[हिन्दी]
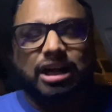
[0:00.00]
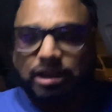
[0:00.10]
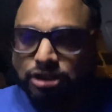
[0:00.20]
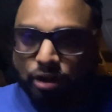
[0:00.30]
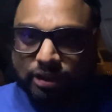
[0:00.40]

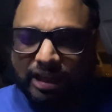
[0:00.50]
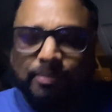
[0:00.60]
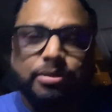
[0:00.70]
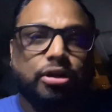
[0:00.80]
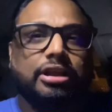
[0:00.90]
सऊदी
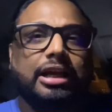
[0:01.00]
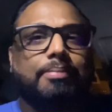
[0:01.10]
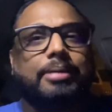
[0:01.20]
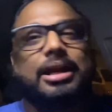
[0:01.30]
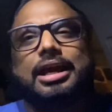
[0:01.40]
अरब सऊदी अरब
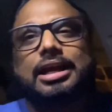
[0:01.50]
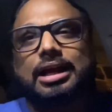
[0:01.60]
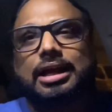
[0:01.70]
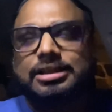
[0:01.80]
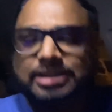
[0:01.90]
में एक
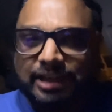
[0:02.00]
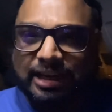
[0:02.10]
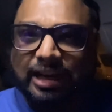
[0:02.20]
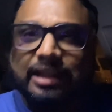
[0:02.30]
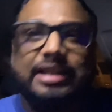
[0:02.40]
सिटी
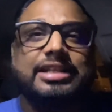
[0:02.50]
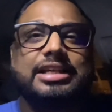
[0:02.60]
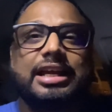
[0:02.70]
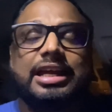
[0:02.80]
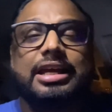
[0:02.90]
ले लेते हैं
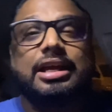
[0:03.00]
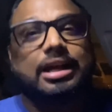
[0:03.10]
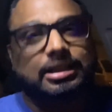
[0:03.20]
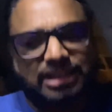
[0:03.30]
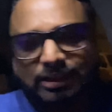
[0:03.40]
जैसे कि
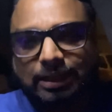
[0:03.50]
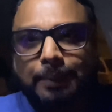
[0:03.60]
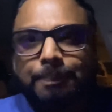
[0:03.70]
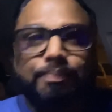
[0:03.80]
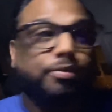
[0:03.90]
जद्दा
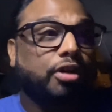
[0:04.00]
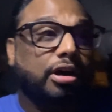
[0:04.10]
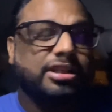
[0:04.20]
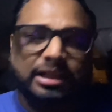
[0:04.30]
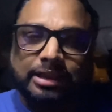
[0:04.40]

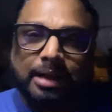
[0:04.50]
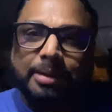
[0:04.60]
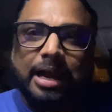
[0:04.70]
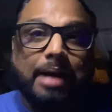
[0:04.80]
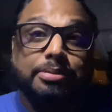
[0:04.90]
और जद्दा
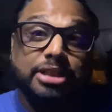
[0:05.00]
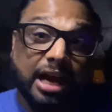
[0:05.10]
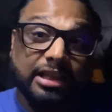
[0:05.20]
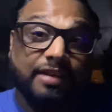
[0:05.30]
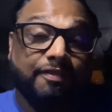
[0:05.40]
में आप
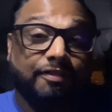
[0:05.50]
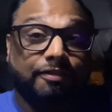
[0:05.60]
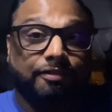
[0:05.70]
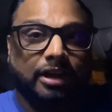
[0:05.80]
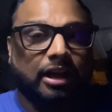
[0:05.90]
चार दिन
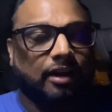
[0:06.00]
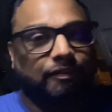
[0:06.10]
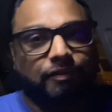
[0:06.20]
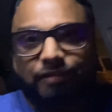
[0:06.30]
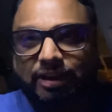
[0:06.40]

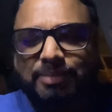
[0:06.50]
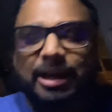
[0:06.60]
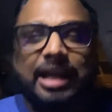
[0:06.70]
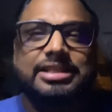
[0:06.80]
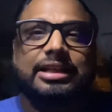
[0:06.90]
फ्री में
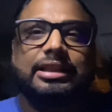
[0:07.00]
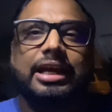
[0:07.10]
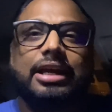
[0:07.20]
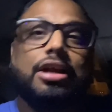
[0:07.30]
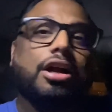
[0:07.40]
रह सकते
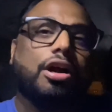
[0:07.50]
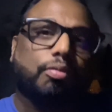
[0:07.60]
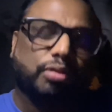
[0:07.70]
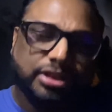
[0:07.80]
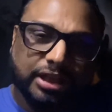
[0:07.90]
हैं
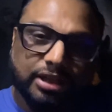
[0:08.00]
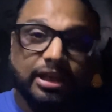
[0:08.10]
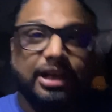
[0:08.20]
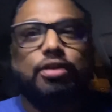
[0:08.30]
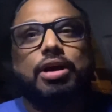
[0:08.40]
वो
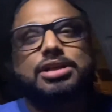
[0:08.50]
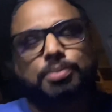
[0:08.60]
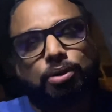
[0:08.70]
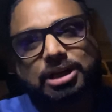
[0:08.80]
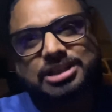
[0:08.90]
सिटी को
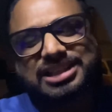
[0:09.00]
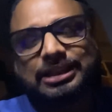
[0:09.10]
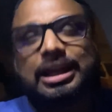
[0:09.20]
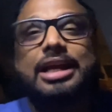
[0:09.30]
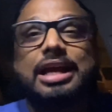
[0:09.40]
एक्सप्लोर कर
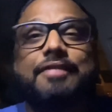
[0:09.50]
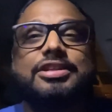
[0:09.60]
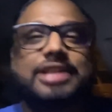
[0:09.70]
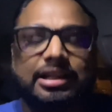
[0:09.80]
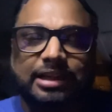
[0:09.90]
सकते हैं या फिर
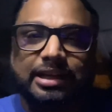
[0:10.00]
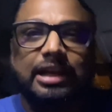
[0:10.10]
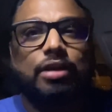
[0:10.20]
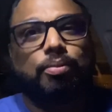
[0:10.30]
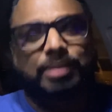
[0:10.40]
चार दिन के
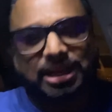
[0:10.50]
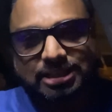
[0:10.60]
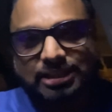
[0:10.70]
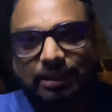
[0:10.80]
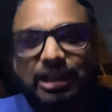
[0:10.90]
लिए उम्र जा
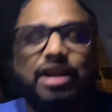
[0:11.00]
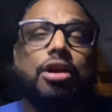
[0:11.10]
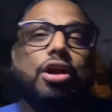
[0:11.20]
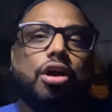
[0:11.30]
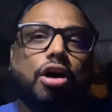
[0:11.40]
सकते हैं
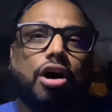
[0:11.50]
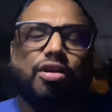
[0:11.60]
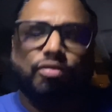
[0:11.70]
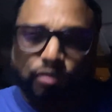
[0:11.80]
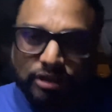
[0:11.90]
और
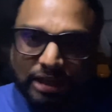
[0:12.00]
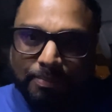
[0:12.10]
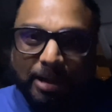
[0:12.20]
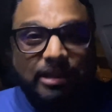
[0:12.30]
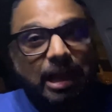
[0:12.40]
उसके
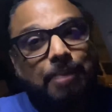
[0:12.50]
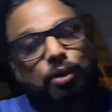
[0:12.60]
बाद आप